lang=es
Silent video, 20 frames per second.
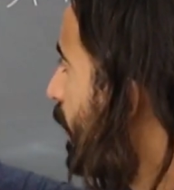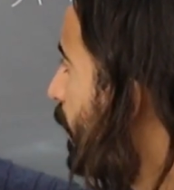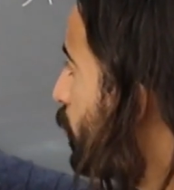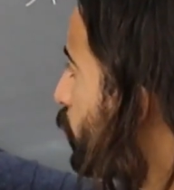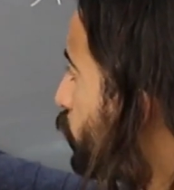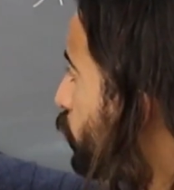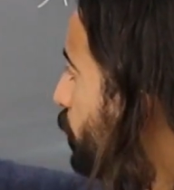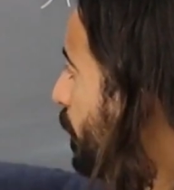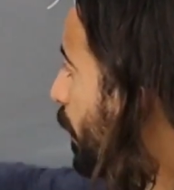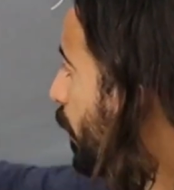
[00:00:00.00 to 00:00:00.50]

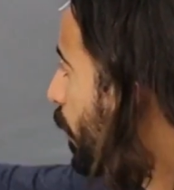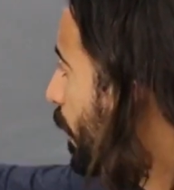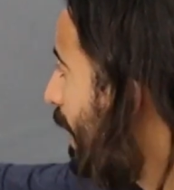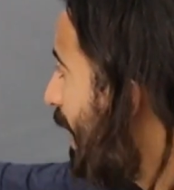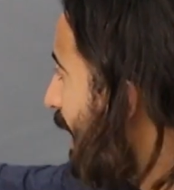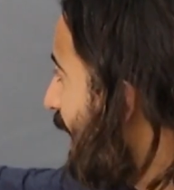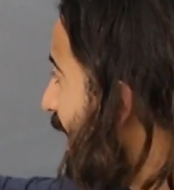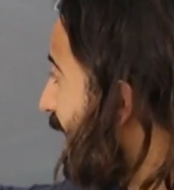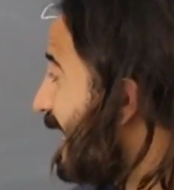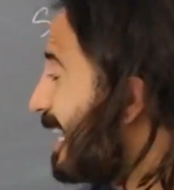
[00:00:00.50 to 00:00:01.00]
Sumado
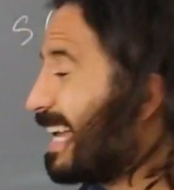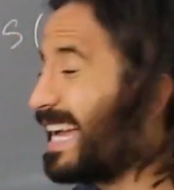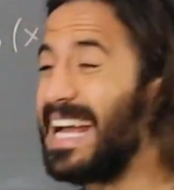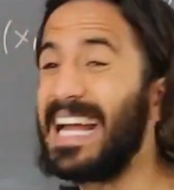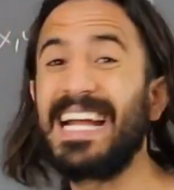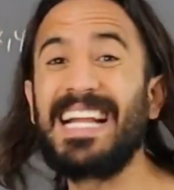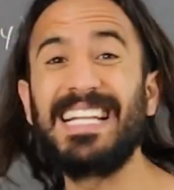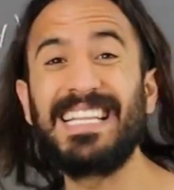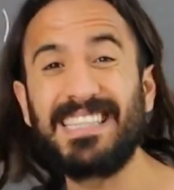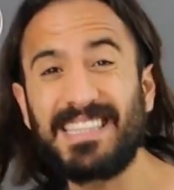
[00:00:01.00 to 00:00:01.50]
a
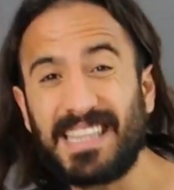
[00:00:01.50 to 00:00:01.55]
el